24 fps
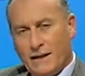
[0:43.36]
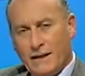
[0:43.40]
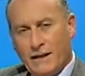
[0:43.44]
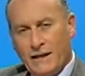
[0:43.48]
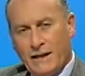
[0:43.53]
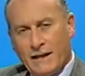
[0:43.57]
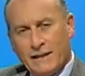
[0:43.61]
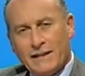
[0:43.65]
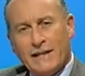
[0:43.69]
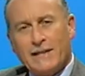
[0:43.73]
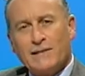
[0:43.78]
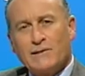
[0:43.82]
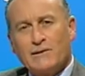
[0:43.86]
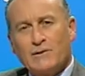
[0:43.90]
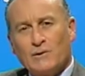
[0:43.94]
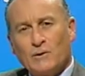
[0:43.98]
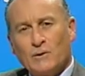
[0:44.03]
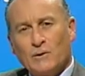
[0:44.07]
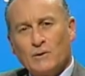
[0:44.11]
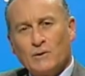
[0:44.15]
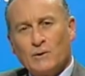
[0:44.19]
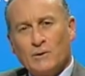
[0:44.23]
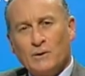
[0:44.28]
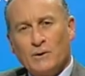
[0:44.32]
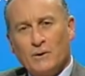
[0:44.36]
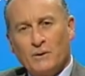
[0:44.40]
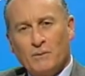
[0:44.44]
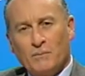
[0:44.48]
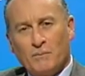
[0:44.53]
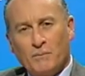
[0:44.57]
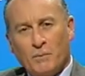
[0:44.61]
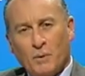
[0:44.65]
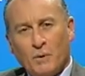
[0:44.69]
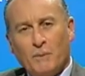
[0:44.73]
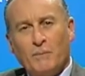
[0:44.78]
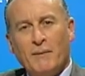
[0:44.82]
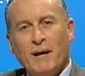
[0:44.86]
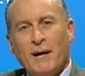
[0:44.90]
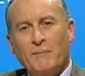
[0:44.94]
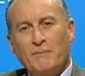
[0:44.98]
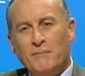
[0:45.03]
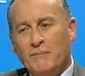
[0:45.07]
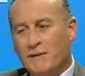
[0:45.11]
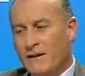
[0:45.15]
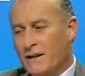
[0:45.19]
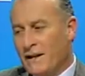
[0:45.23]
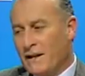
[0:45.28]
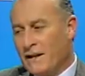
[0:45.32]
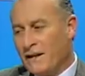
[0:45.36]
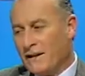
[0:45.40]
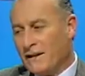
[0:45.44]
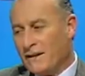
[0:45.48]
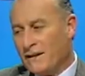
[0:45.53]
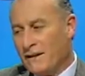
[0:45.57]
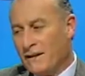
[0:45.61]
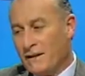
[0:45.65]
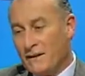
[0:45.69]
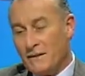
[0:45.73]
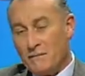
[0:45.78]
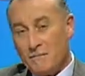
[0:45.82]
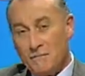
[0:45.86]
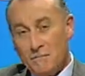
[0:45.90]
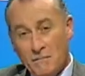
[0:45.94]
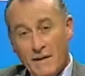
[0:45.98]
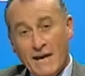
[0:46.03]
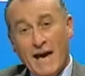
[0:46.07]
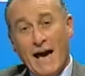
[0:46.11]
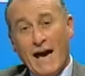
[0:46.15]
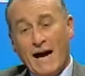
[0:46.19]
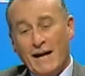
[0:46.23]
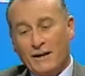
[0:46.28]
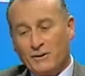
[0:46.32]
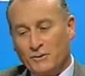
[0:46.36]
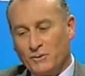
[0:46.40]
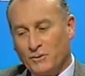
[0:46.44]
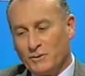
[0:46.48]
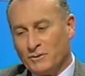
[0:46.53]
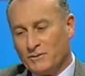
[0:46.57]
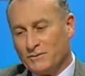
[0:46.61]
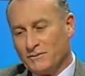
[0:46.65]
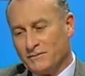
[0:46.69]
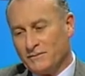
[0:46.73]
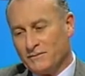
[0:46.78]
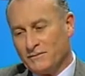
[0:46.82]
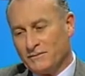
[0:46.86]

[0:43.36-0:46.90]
e adesso probabile beato.